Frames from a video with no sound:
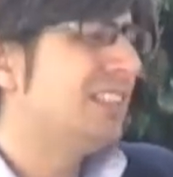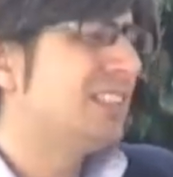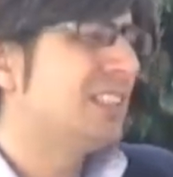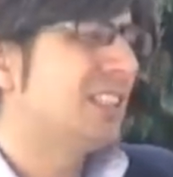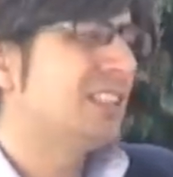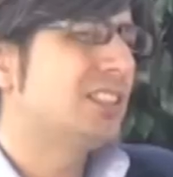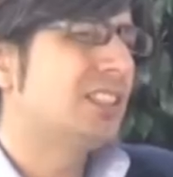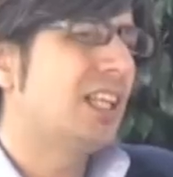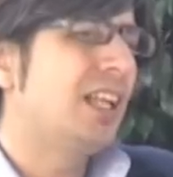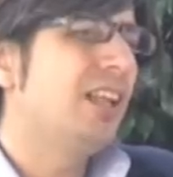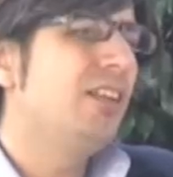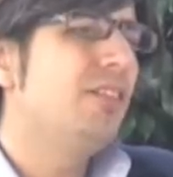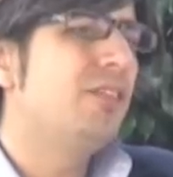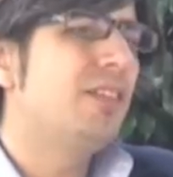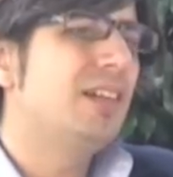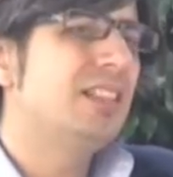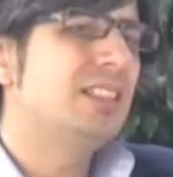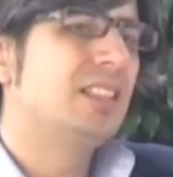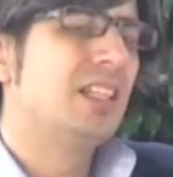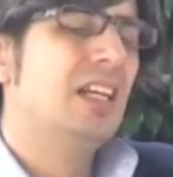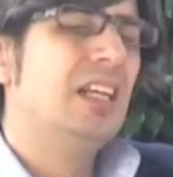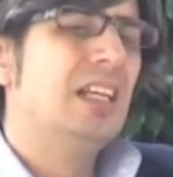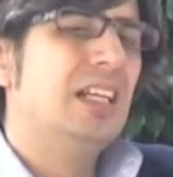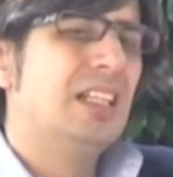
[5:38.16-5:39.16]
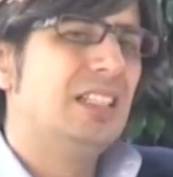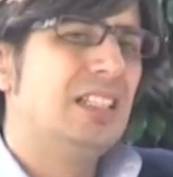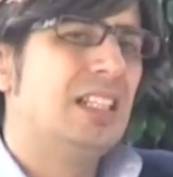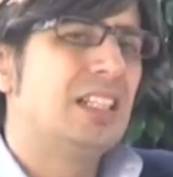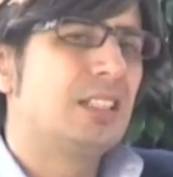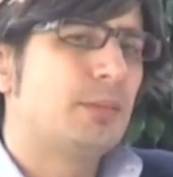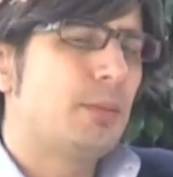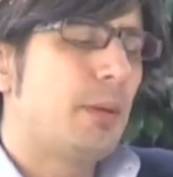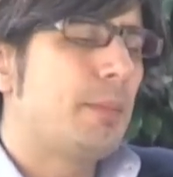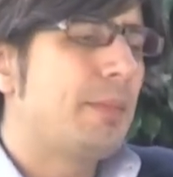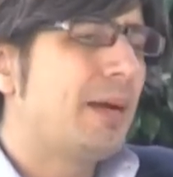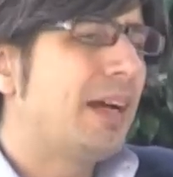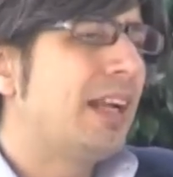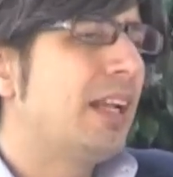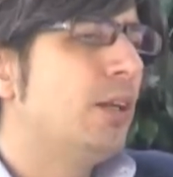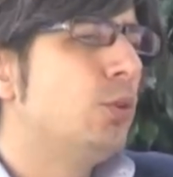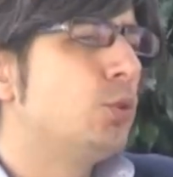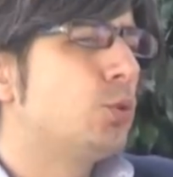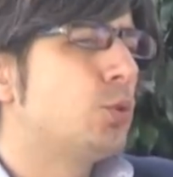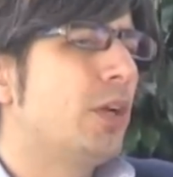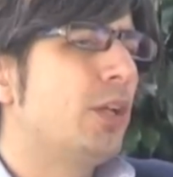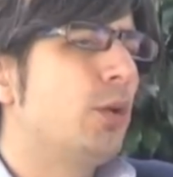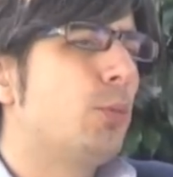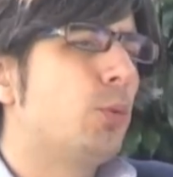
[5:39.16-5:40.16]
a estas tarifas las va a pagar el
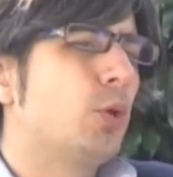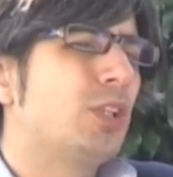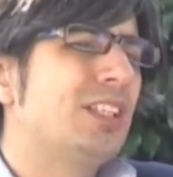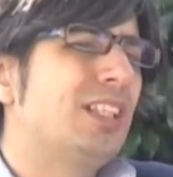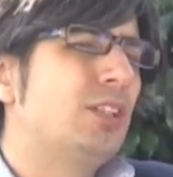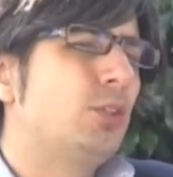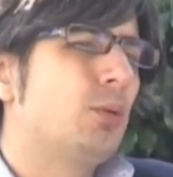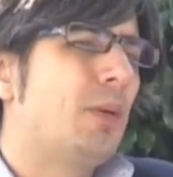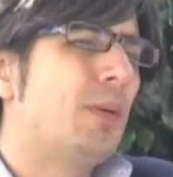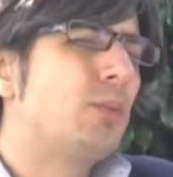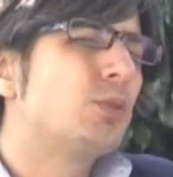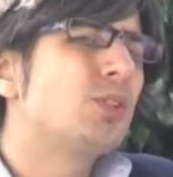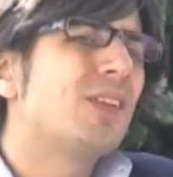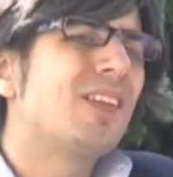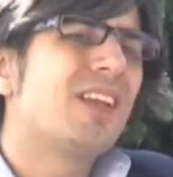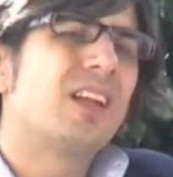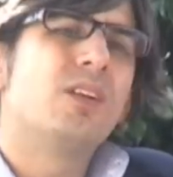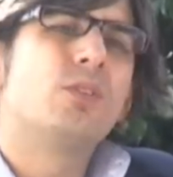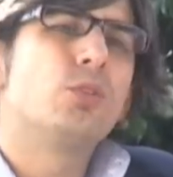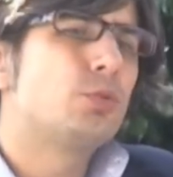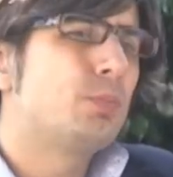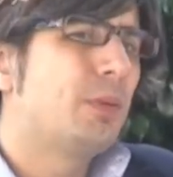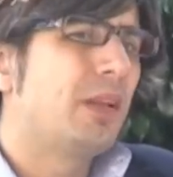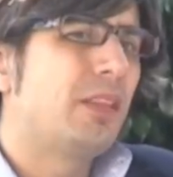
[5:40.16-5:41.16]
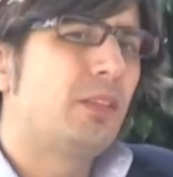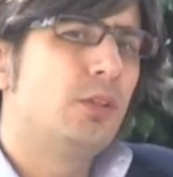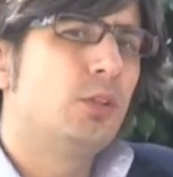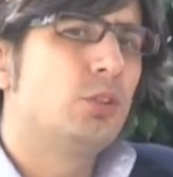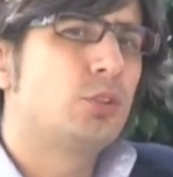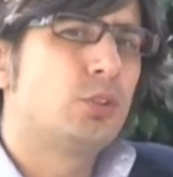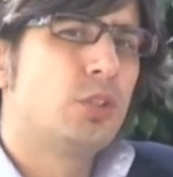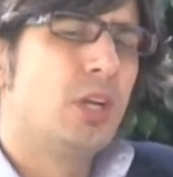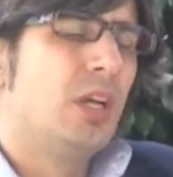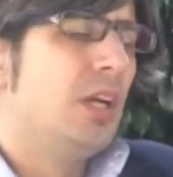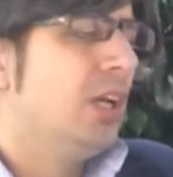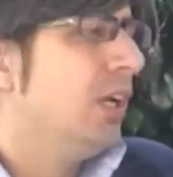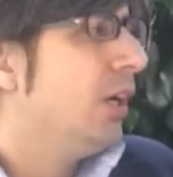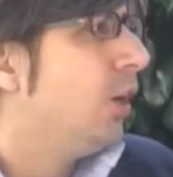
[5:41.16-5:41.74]
usuario, por tanto vamos a darle unos precios